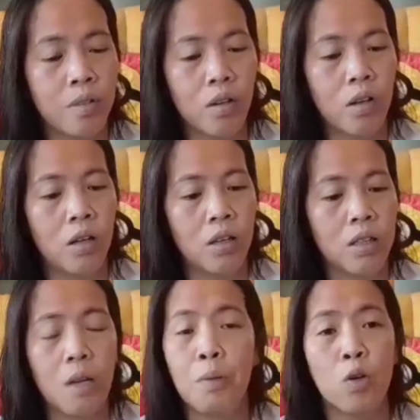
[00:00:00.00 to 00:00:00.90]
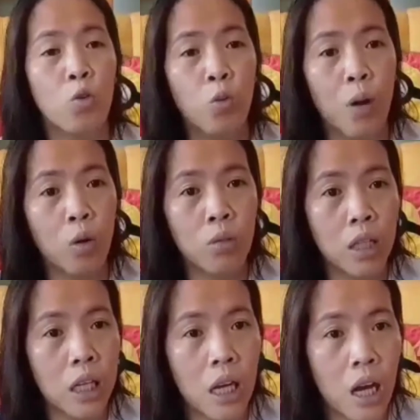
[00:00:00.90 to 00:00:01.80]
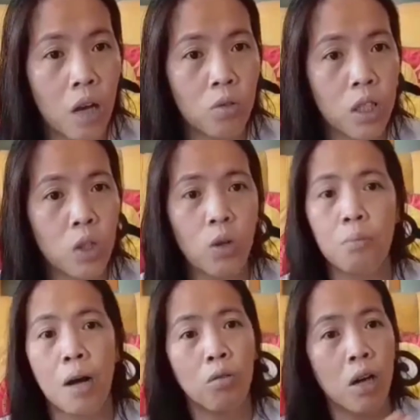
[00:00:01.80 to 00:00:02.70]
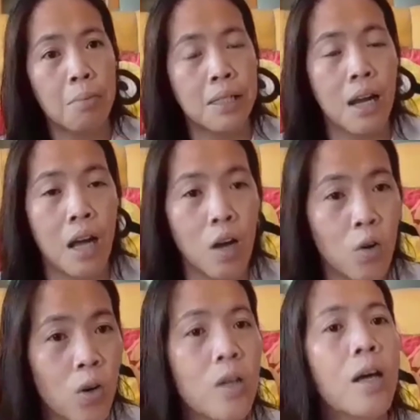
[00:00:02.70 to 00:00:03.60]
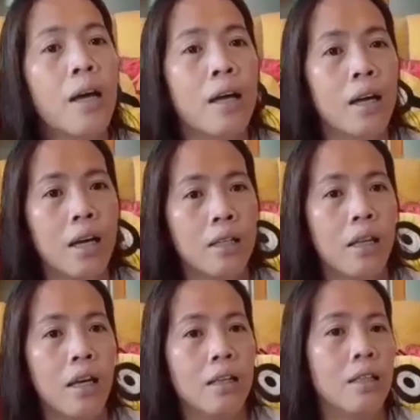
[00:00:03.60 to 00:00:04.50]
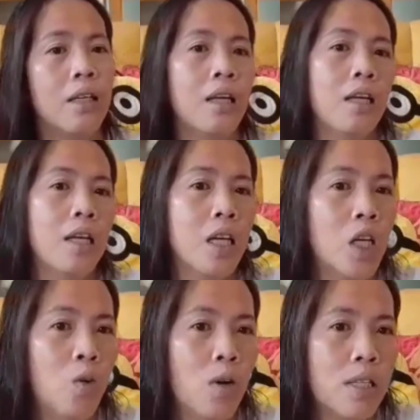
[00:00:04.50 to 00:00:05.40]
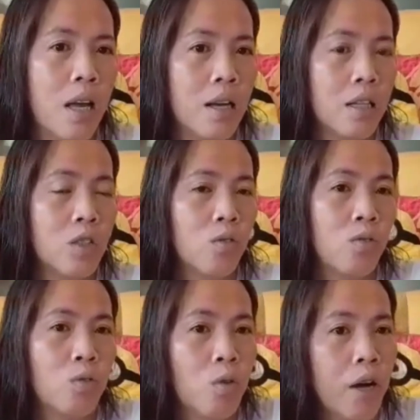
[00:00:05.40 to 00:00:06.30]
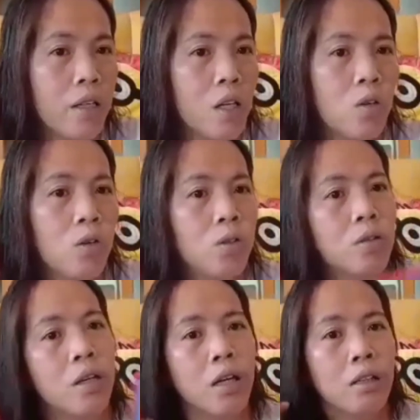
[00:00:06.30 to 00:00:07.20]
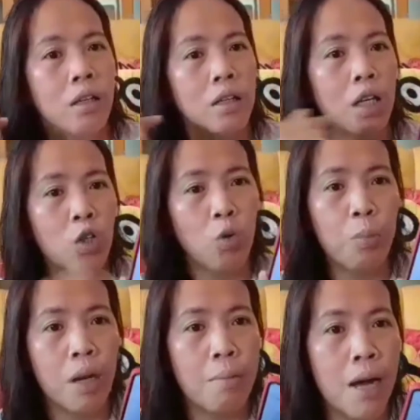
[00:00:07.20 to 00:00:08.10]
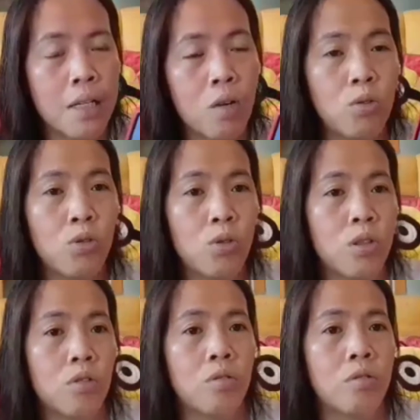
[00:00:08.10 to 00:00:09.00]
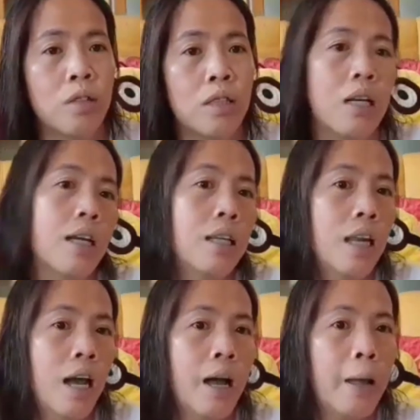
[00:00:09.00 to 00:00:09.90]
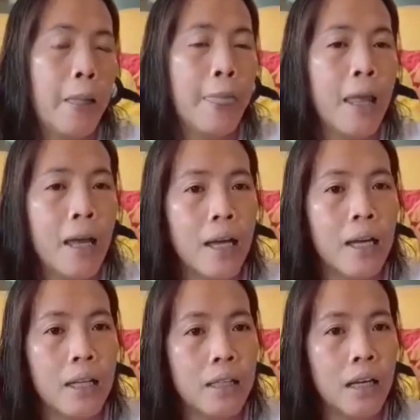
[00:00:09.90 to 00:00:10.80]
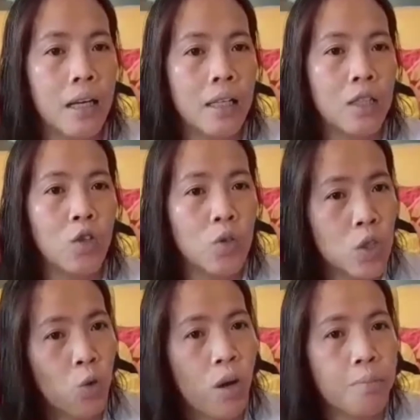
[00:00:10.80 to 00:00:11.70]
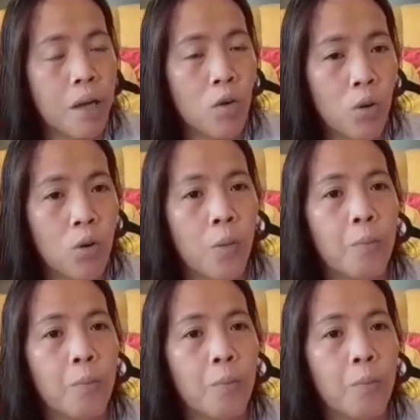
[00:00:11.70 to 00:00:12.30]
uh, sabi ko, bagong dating lang ako dito at bagong labas lang ako. And then, kinuha sa akin yung Hong Kong ID ko. And then, ito, pinabasa ko doon sa kanila. And then, yun, sinab ako